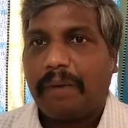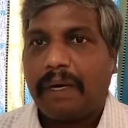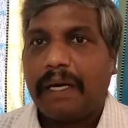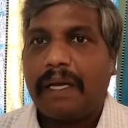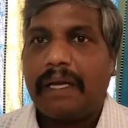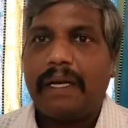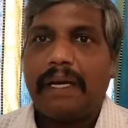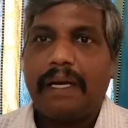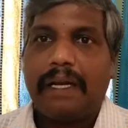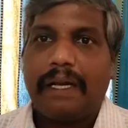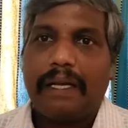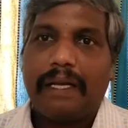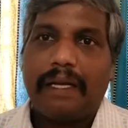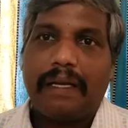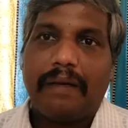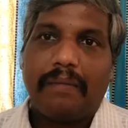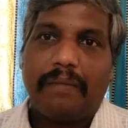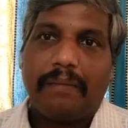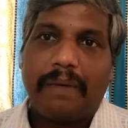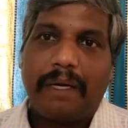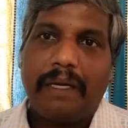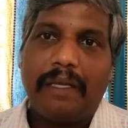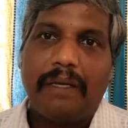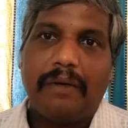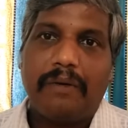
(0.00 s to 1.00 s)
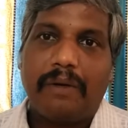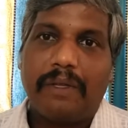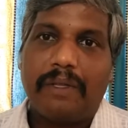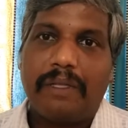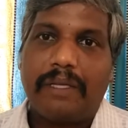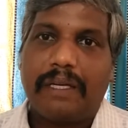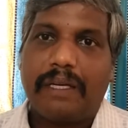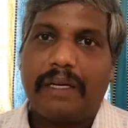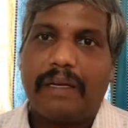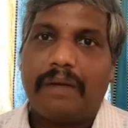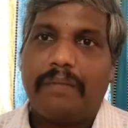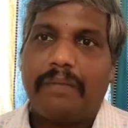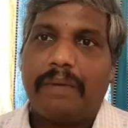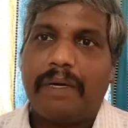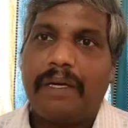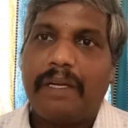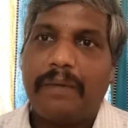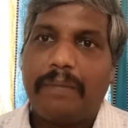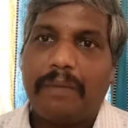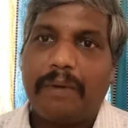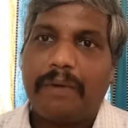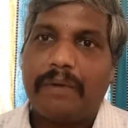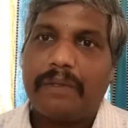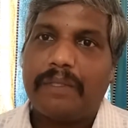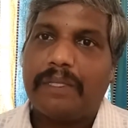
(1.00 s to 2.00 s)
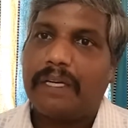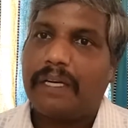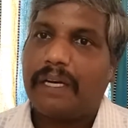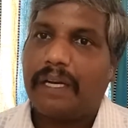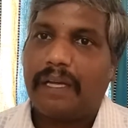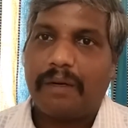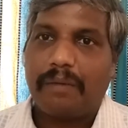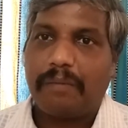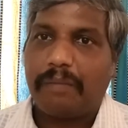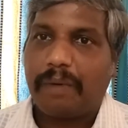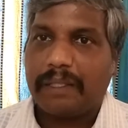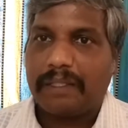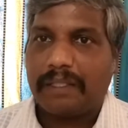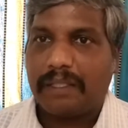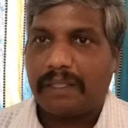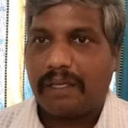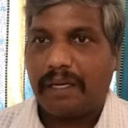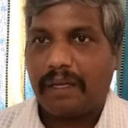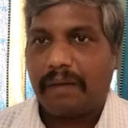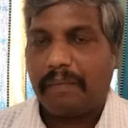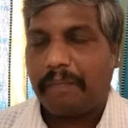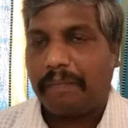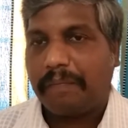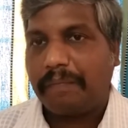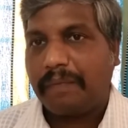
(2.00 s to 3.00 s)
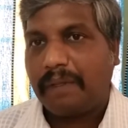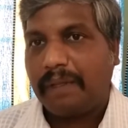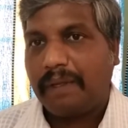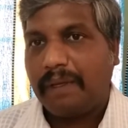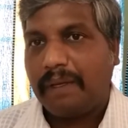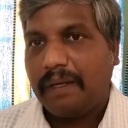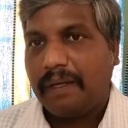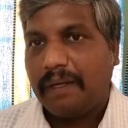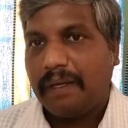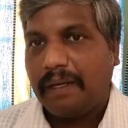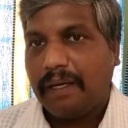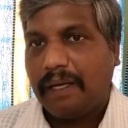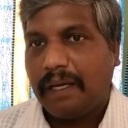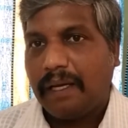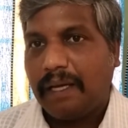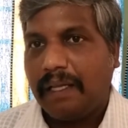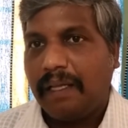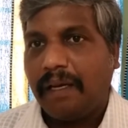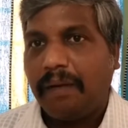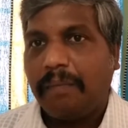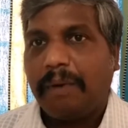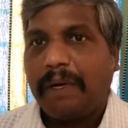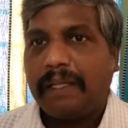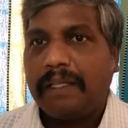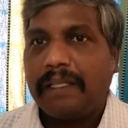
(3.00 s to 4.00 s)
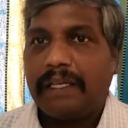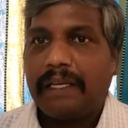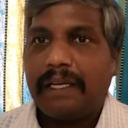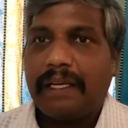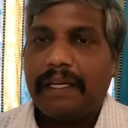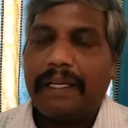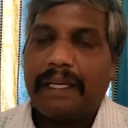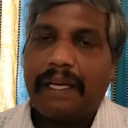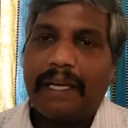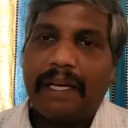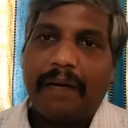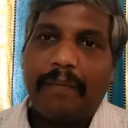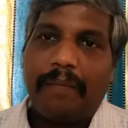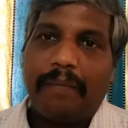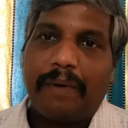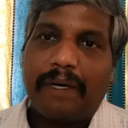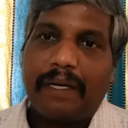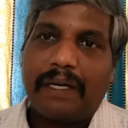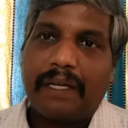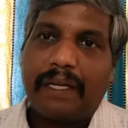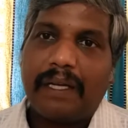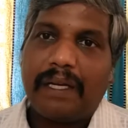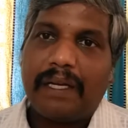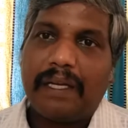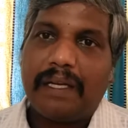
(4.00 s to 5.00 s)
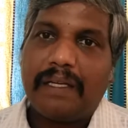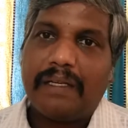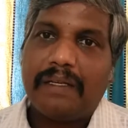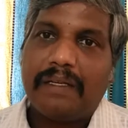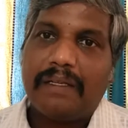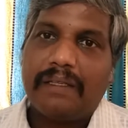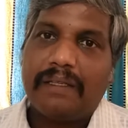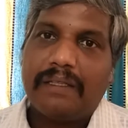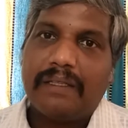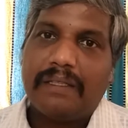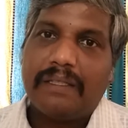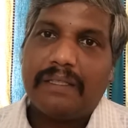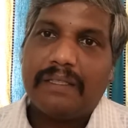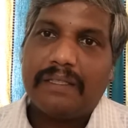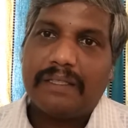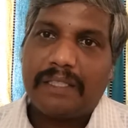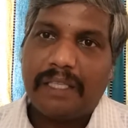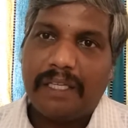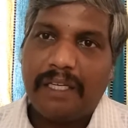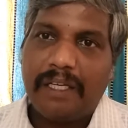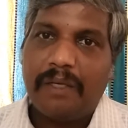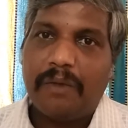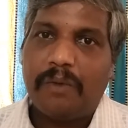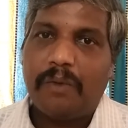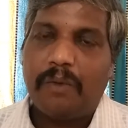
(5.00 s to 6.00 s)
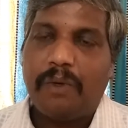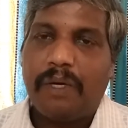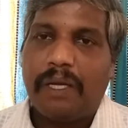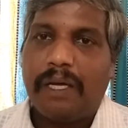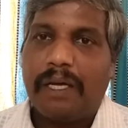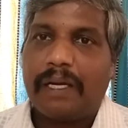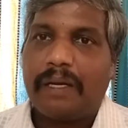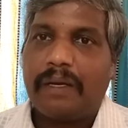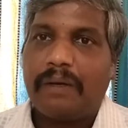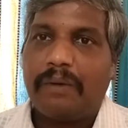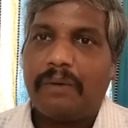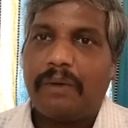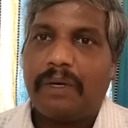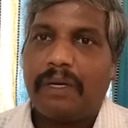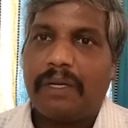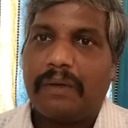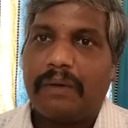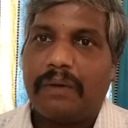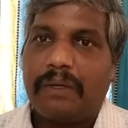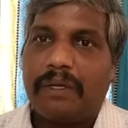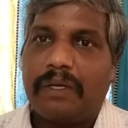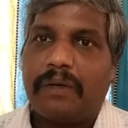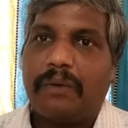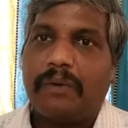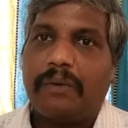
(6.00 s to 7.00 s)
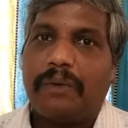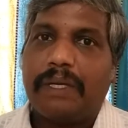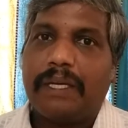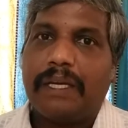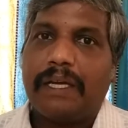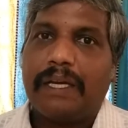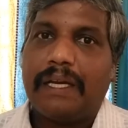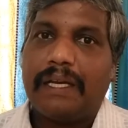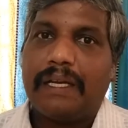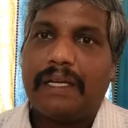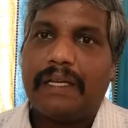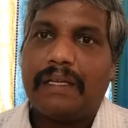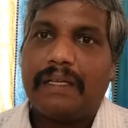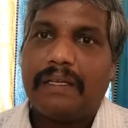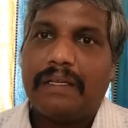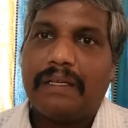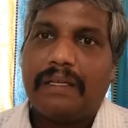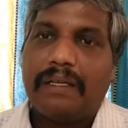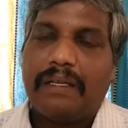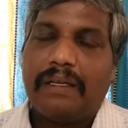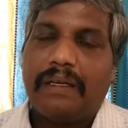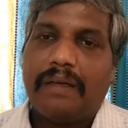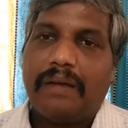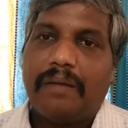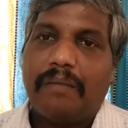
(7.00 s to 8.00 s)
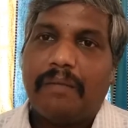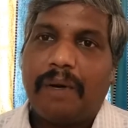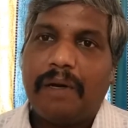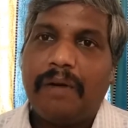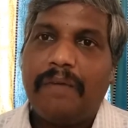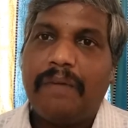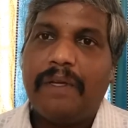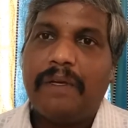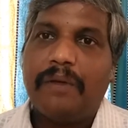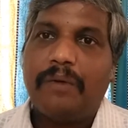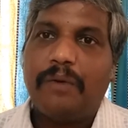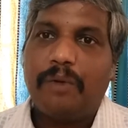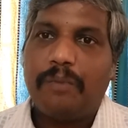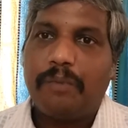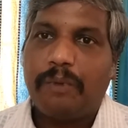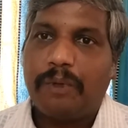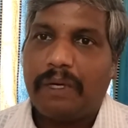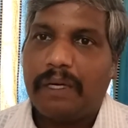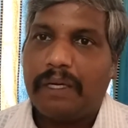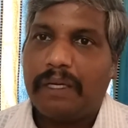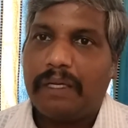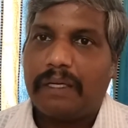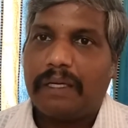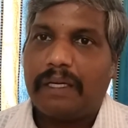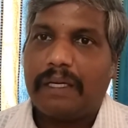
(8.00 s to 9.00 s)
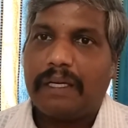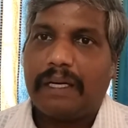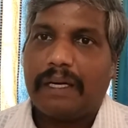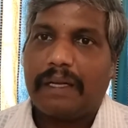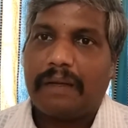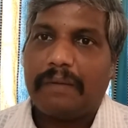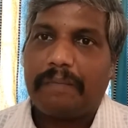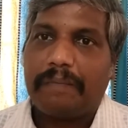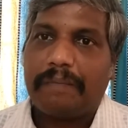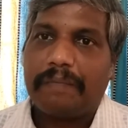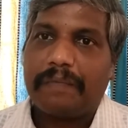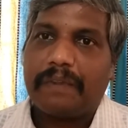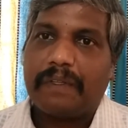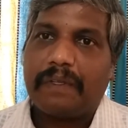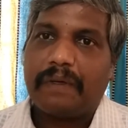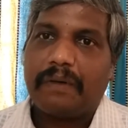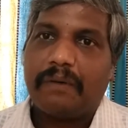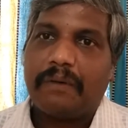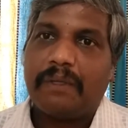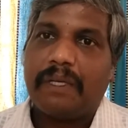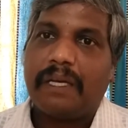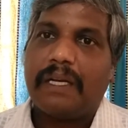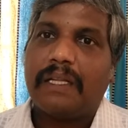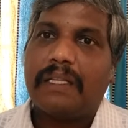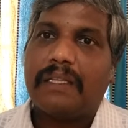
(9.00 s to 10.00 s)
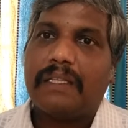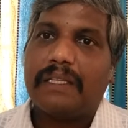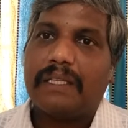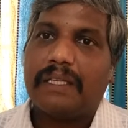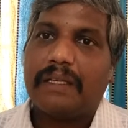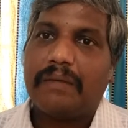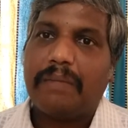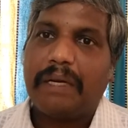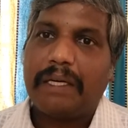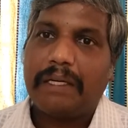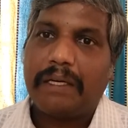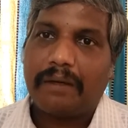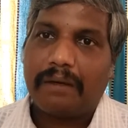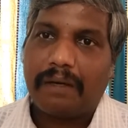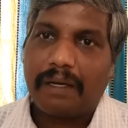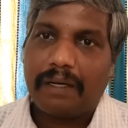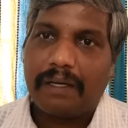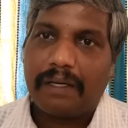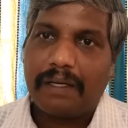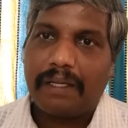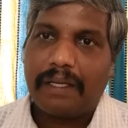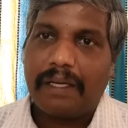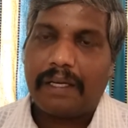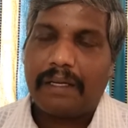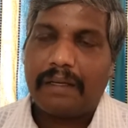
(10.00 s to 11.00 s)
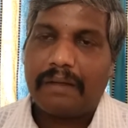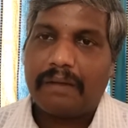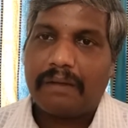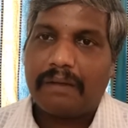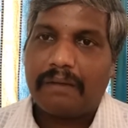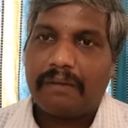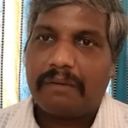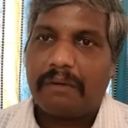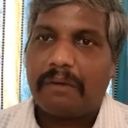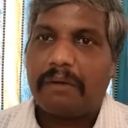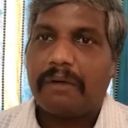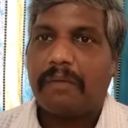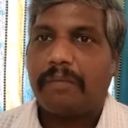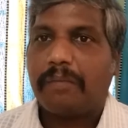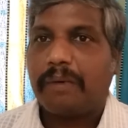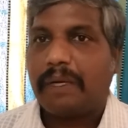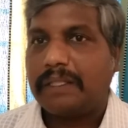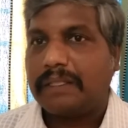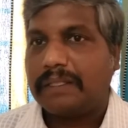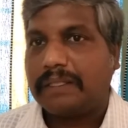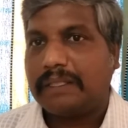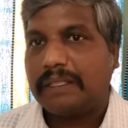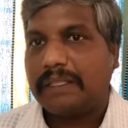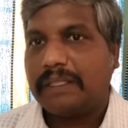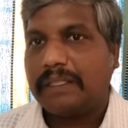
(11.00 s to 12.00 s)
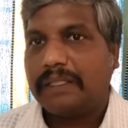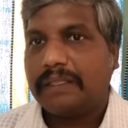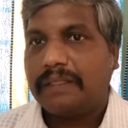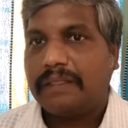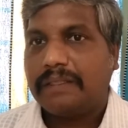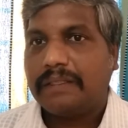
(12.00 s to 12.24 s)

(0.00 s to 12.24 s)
படங்களை பள்ளி குழந்தைகள் பள்ளி பருவத்தில் எல்லாரும் பார்த்துருக்கலாம் அதில் பார்த்தீங்கன்னா ஏகப்பட்ட செல்லுக்கு உள்ளார உள்ள இருக்கக்கூடிய பல்வேறு உறுப்புகள் இருக்கின்றன உதாரணத்துக்கு மைட்டோகான்ட்ரியா குளோரோபிளாஸ்ட்